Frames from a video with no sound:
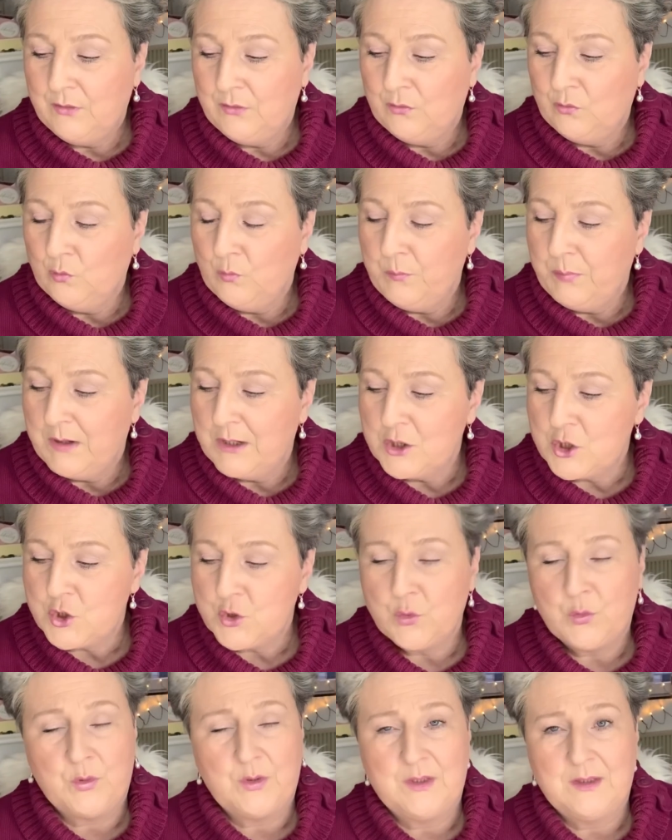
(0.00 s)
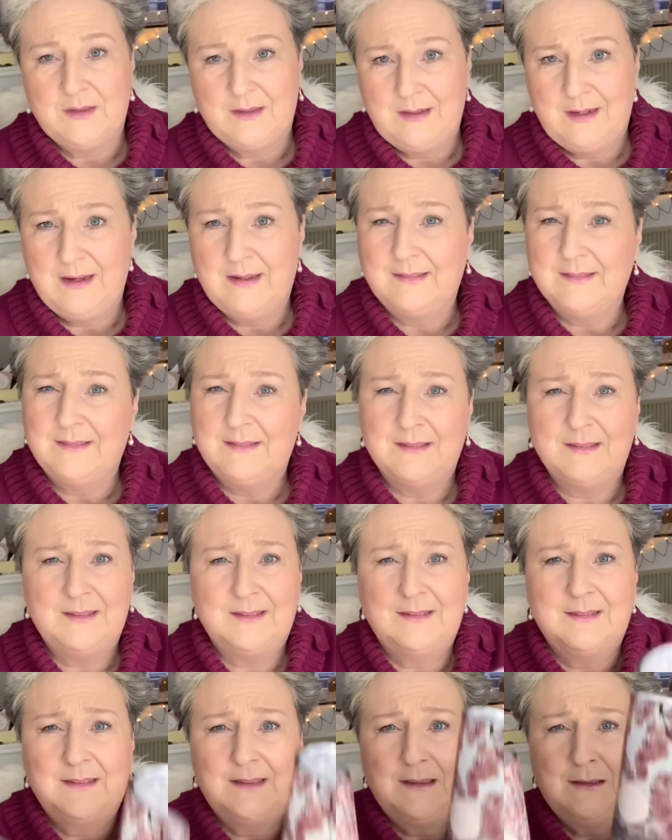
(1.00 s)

super schönen Kerzen gesehen.